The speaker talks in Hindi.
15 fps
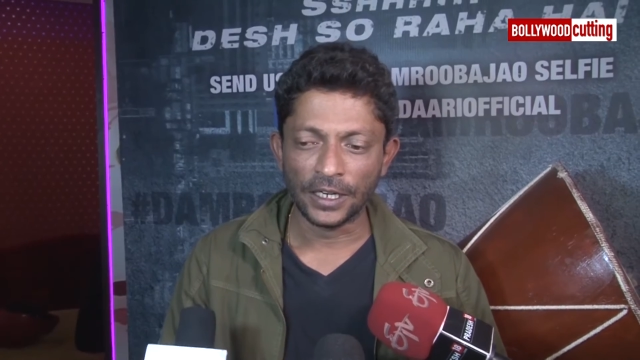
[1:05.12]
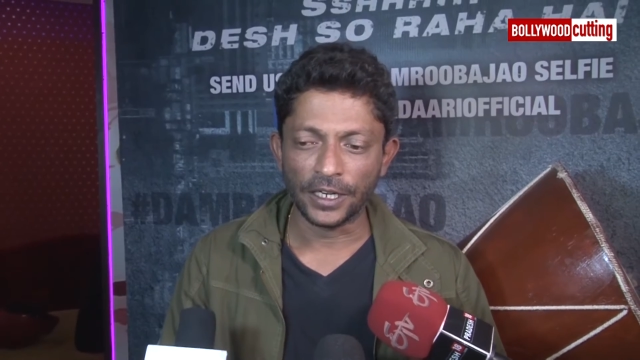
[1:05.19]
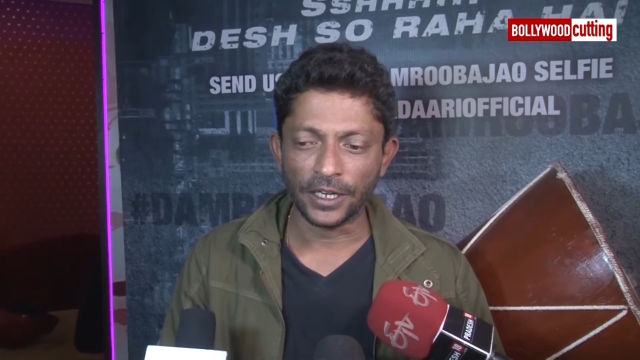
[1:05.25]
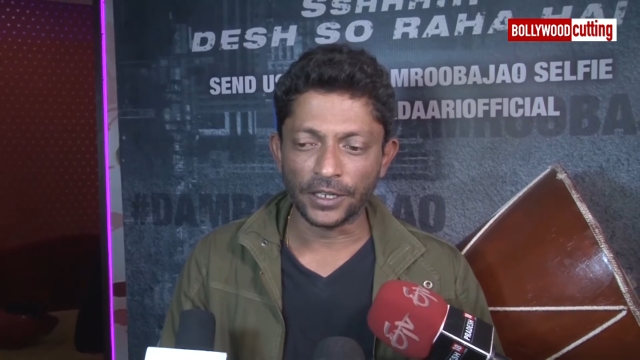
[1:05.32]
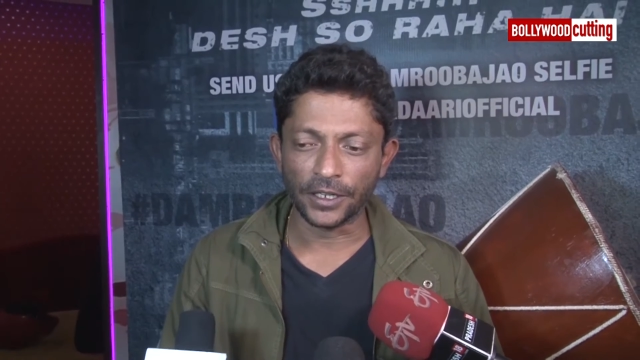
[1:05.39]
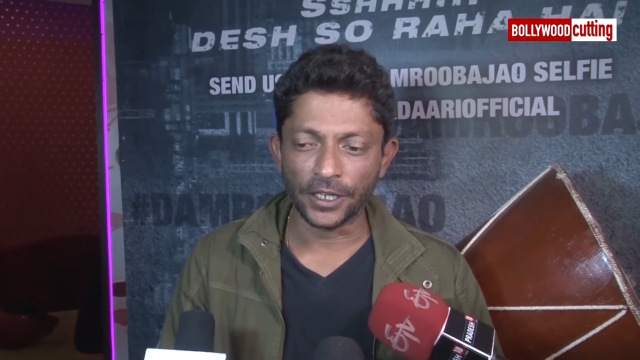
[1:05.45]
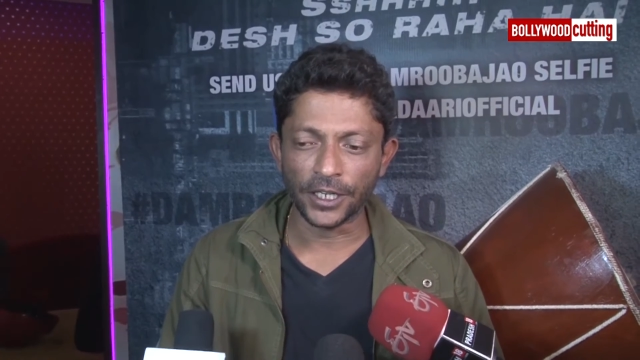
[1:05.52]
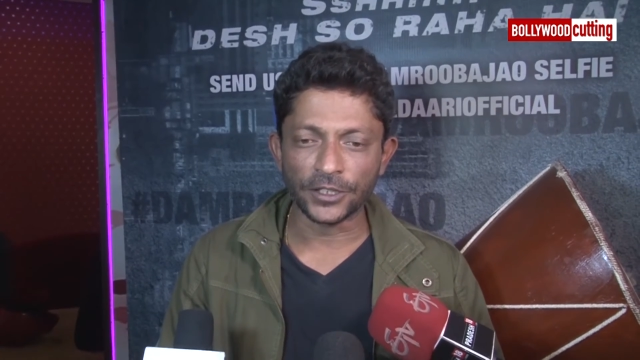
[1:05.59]

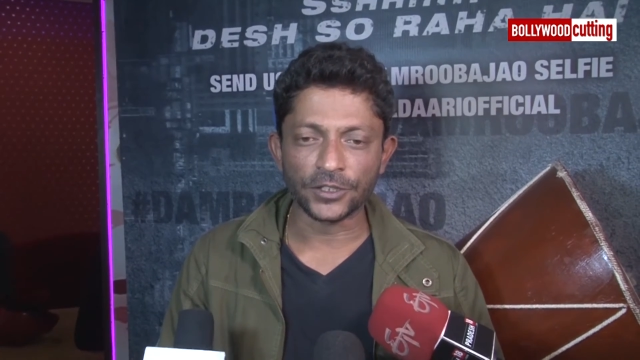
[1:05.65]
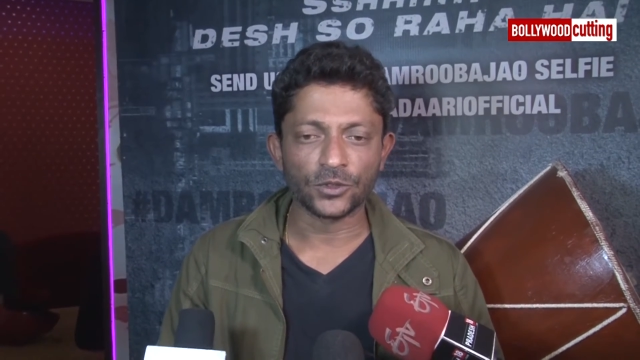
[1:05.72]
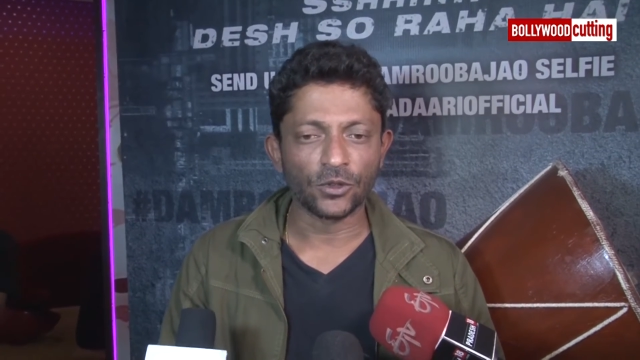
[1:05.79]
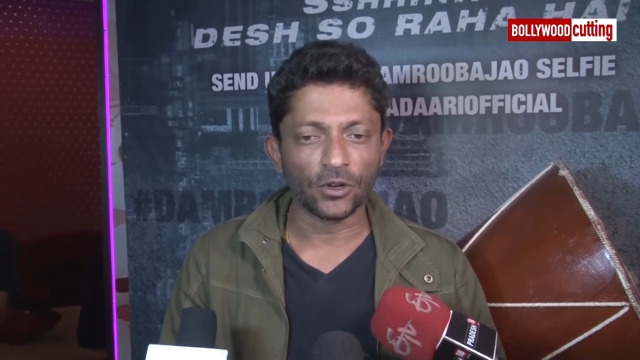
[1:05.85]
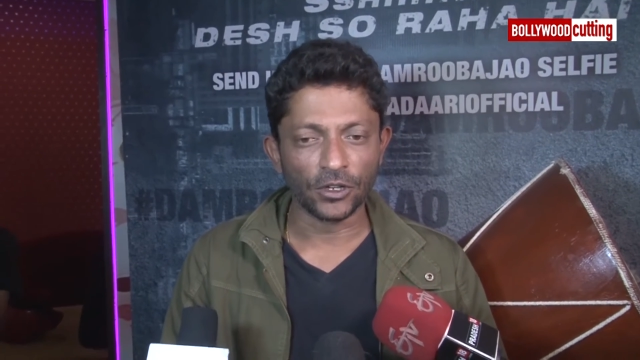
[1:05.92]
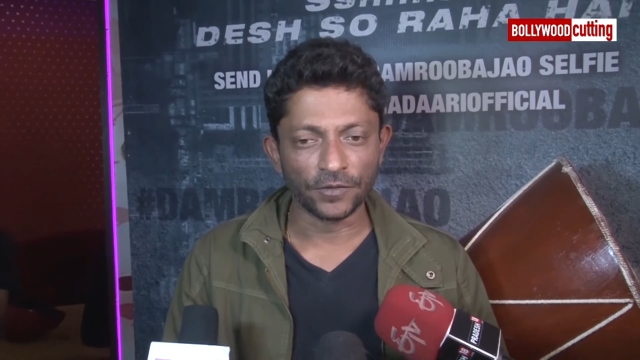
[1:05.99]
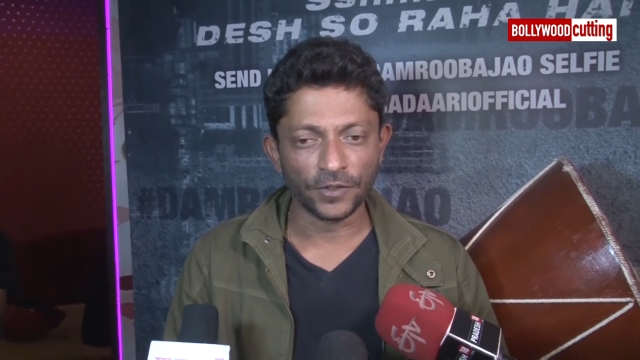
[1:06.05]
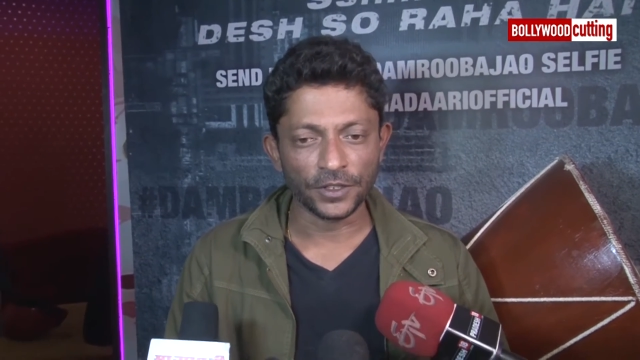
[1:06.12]
इट रिलेट्स टू
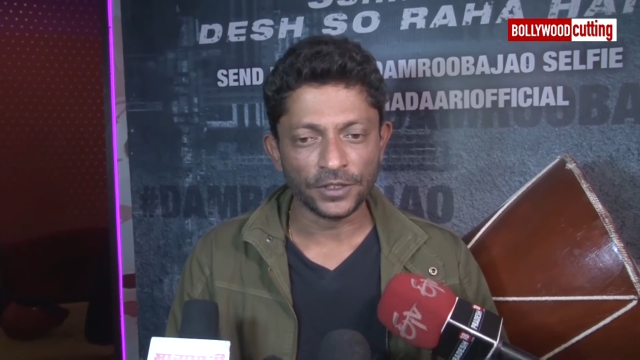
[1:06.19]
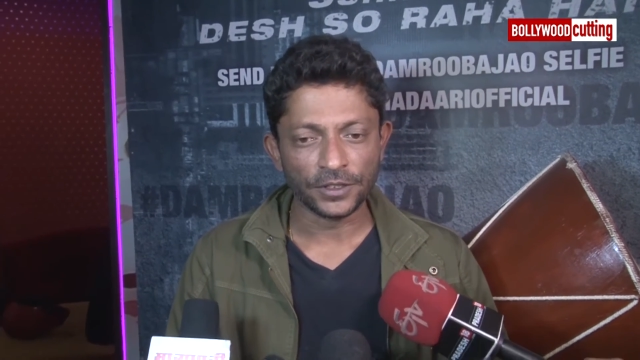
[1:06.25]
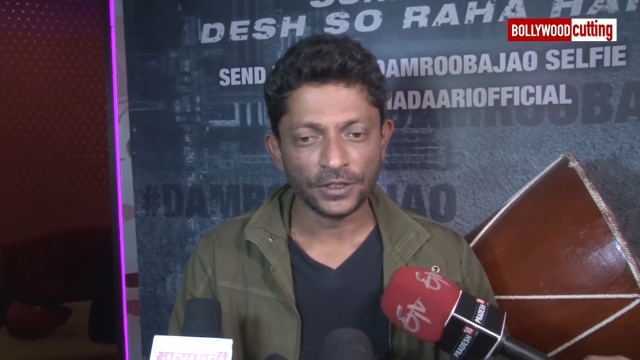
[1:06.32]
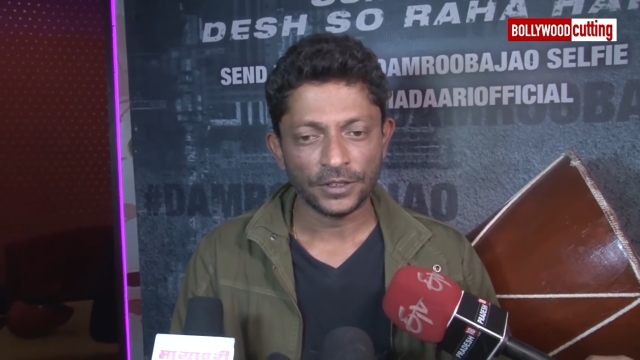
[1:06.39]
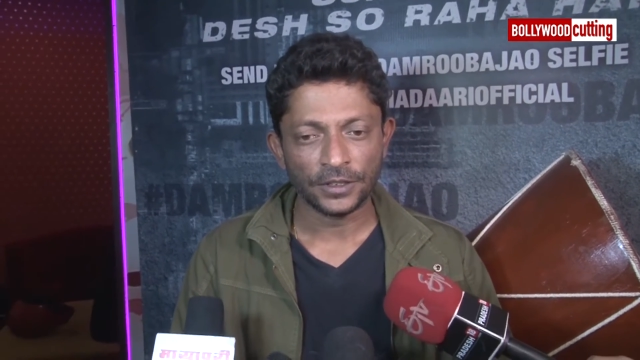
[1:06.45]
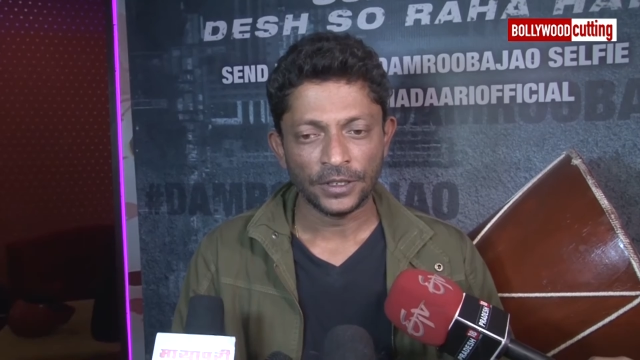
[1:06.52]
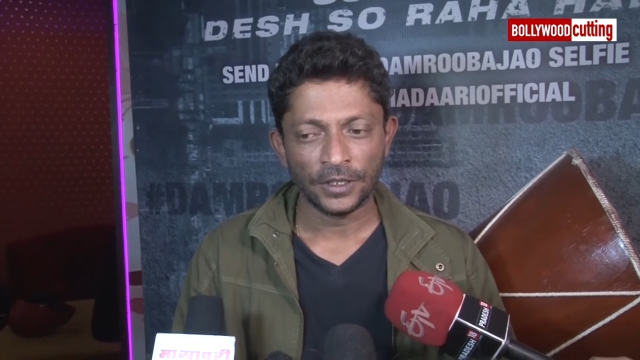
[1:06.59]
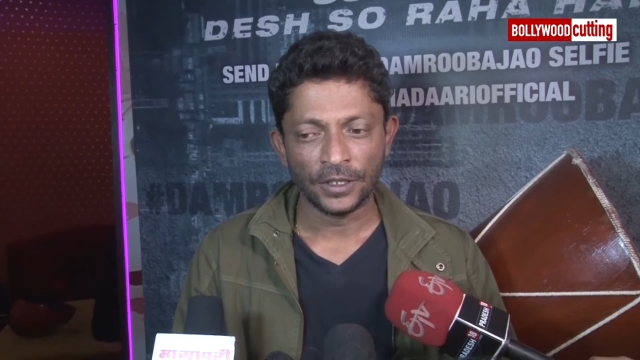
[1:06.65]
ऑल ऑफ अस
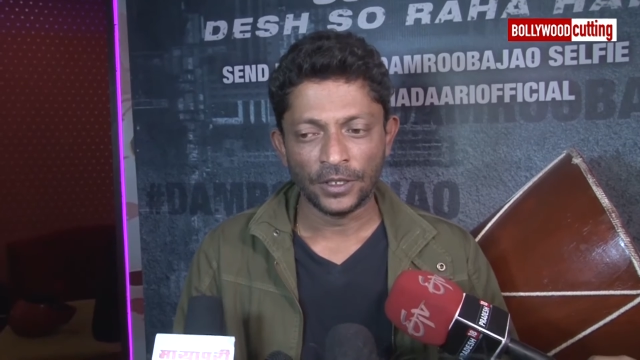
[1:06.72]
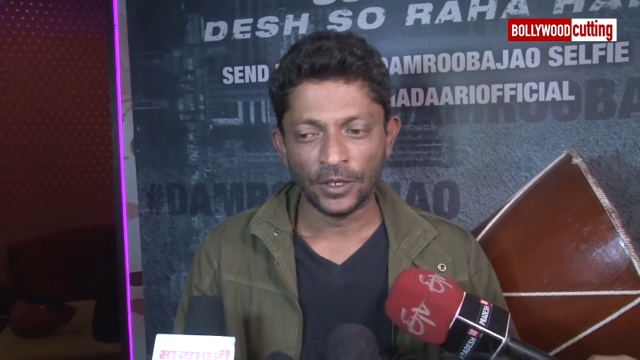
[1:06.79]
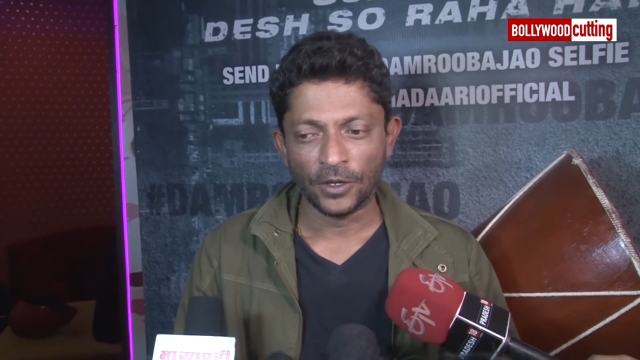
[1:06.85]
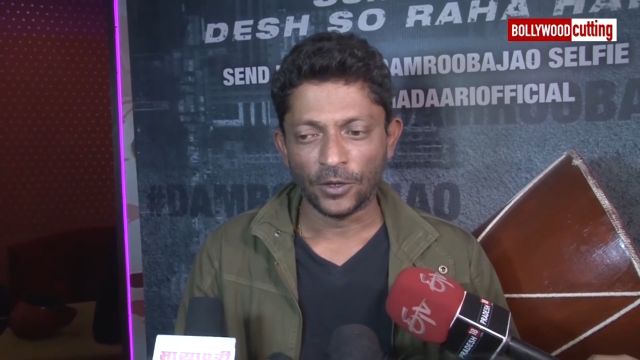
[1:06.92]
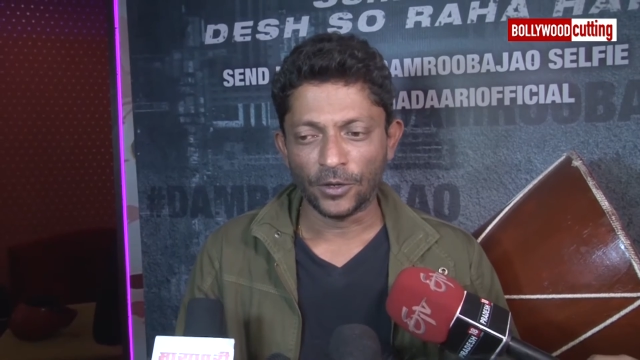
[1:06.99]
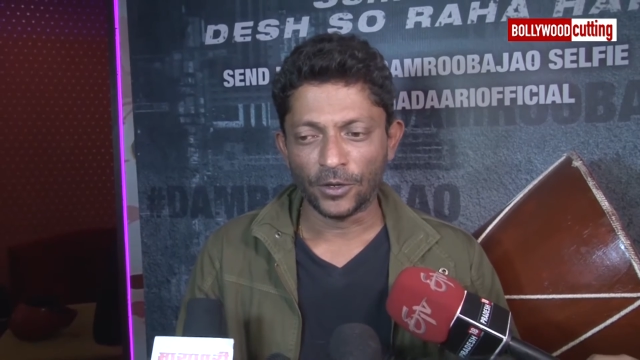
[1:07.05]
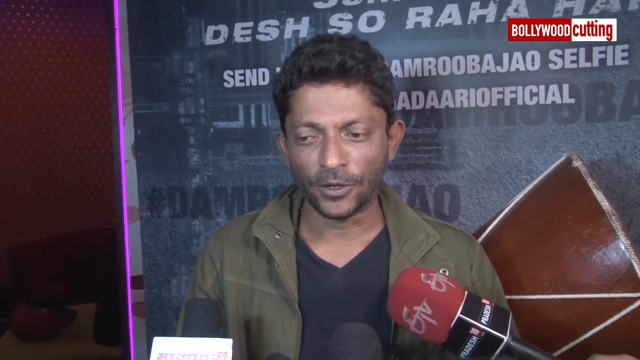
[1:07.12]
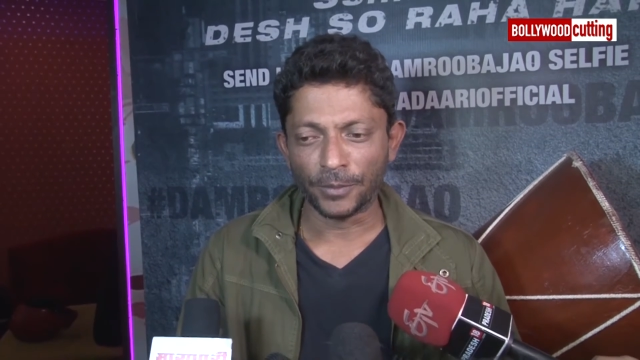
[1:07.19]

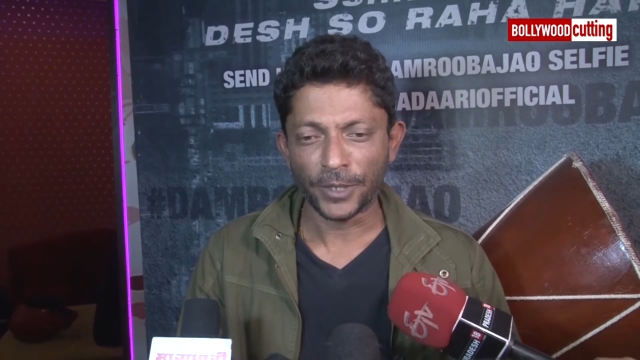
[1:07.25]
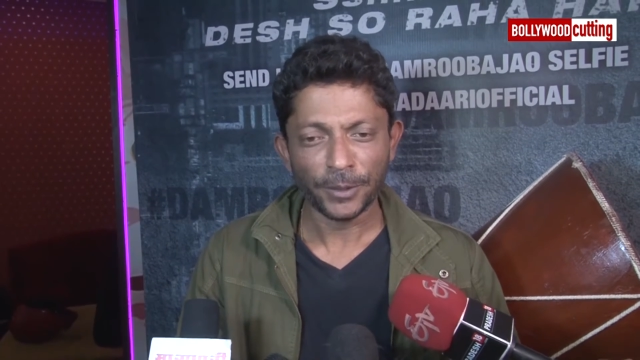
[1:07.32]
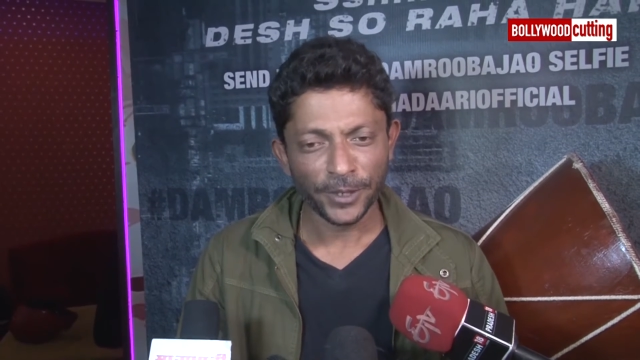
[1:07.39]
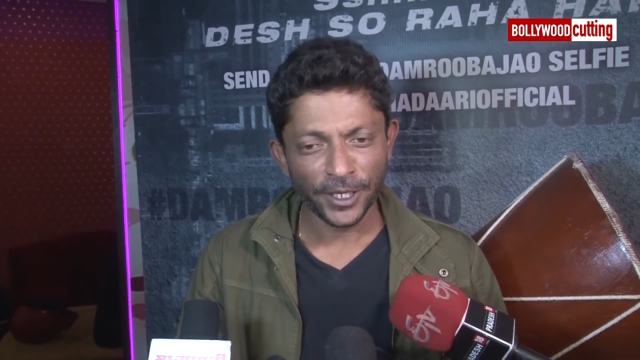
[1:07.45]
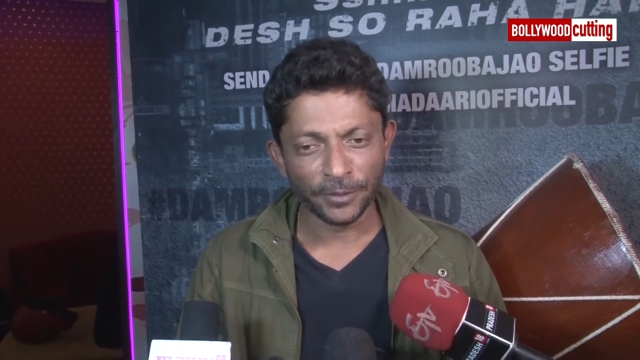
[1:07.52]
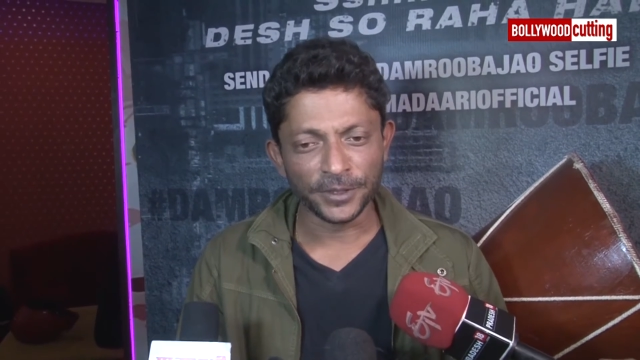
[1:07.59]
और मैं भी